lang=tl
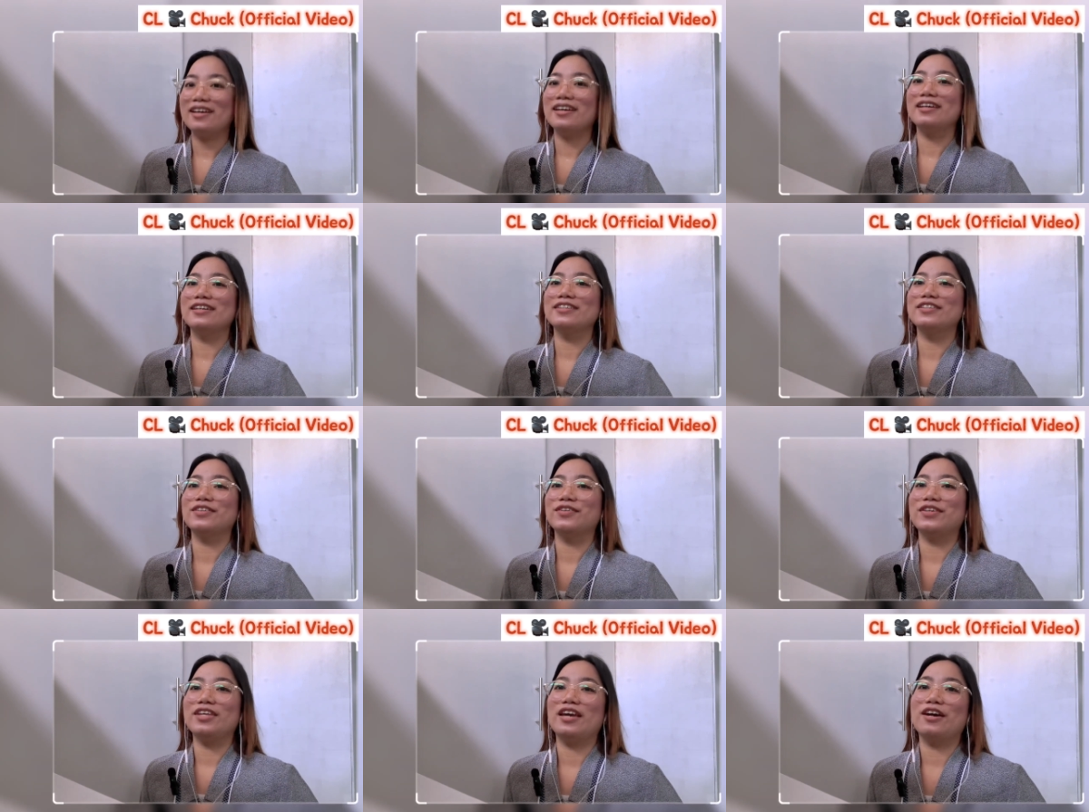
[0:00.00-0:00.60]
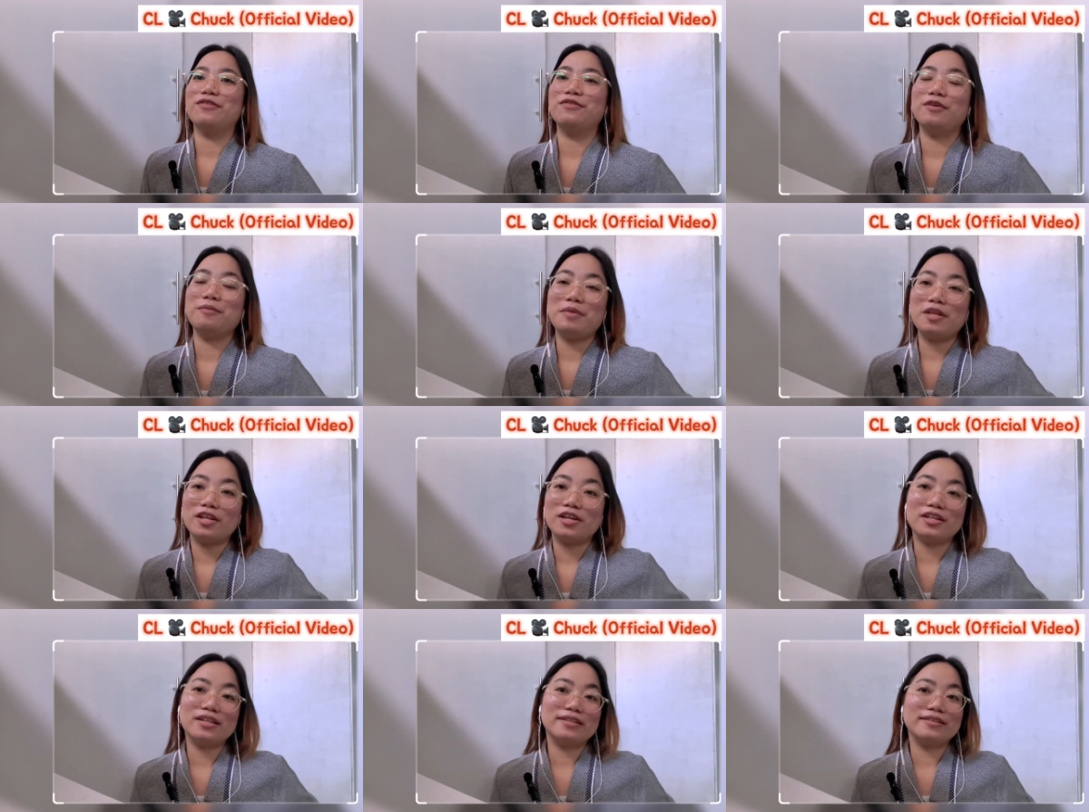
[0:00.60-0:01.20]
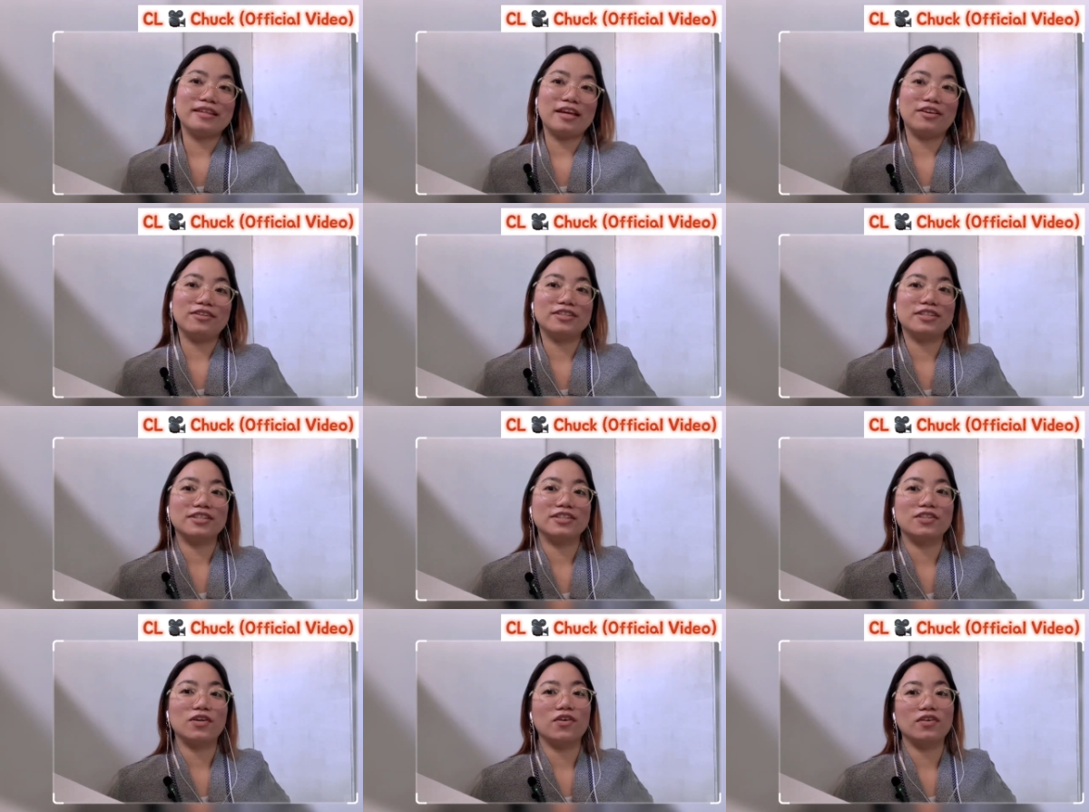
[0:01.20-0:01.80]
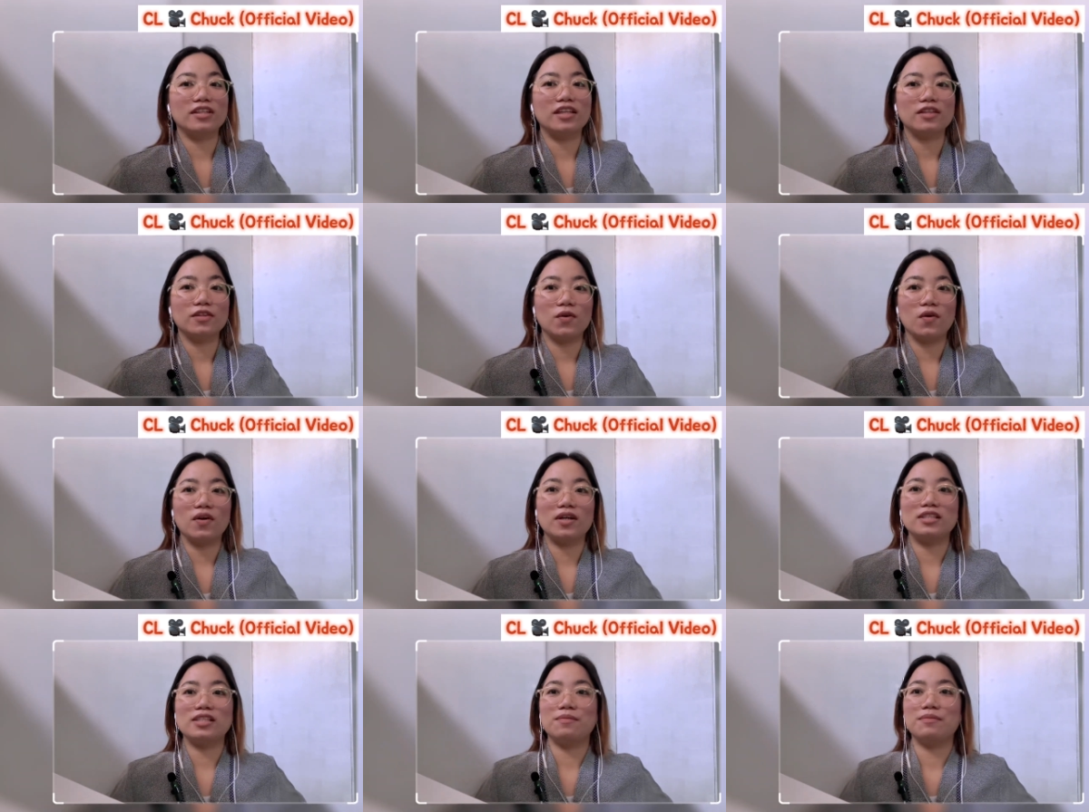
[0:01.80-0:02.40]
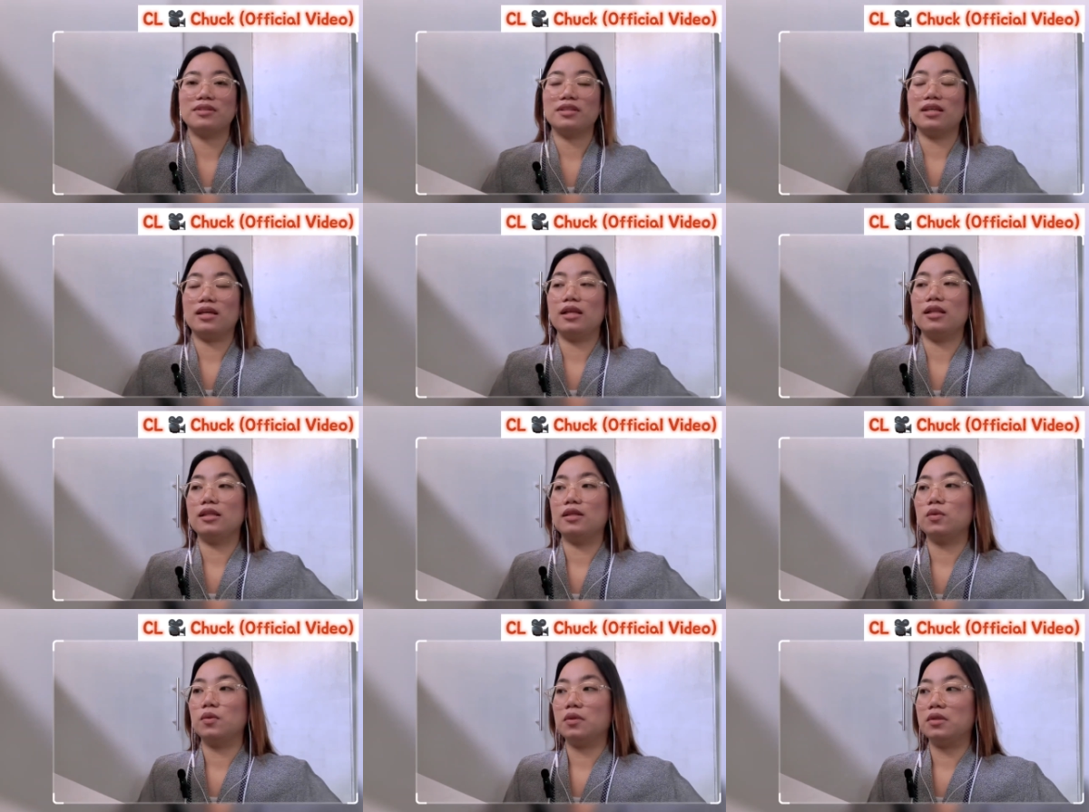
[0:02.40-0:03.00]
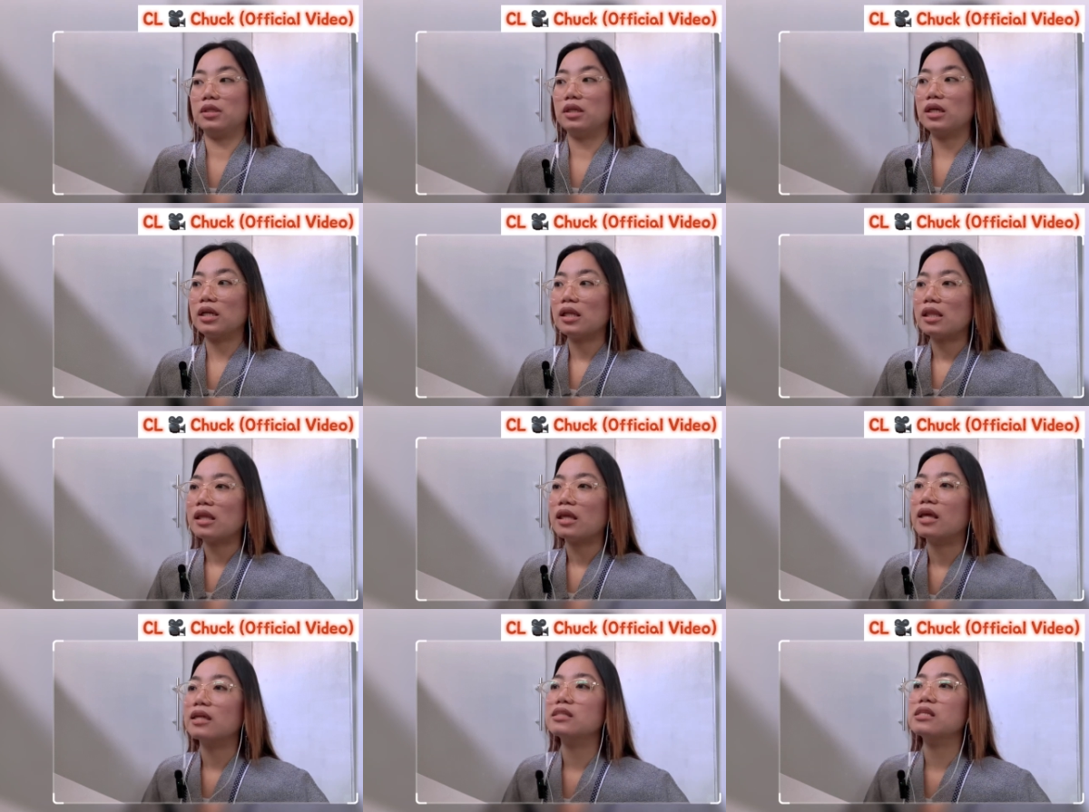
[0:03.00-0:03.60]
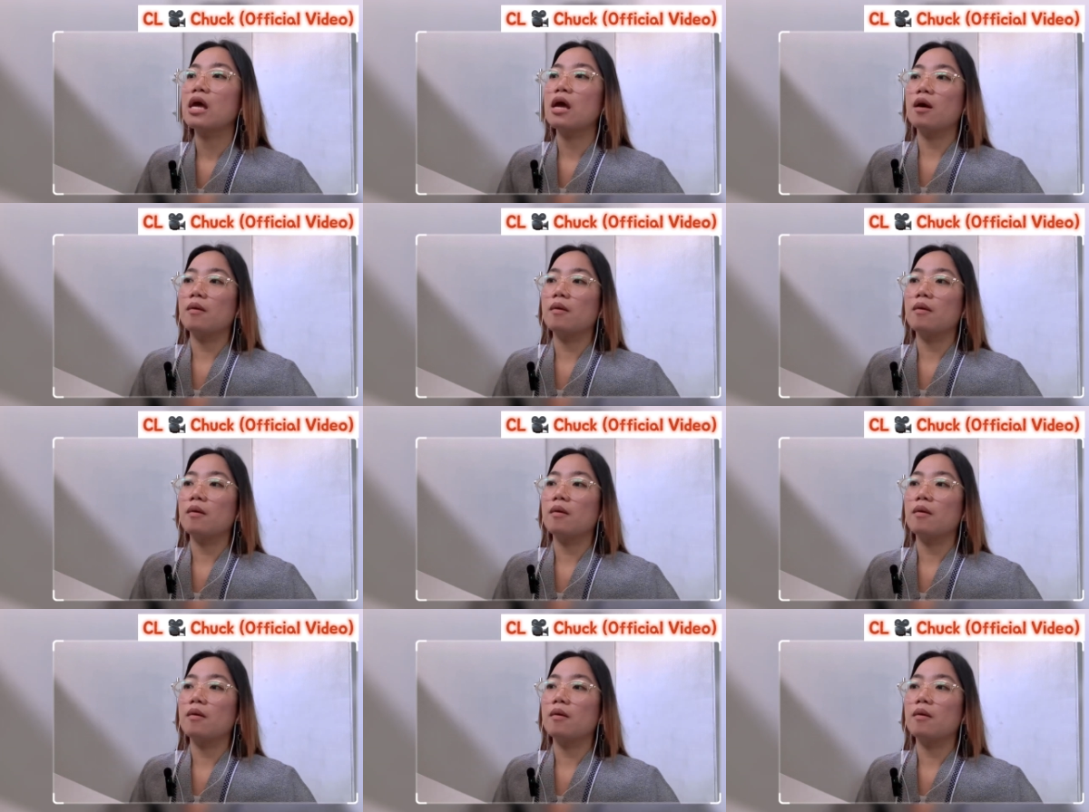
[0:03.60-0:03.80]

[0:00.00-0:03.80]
So, yeah, familiar na tayo sa song na to kasi matagal na tong na-release.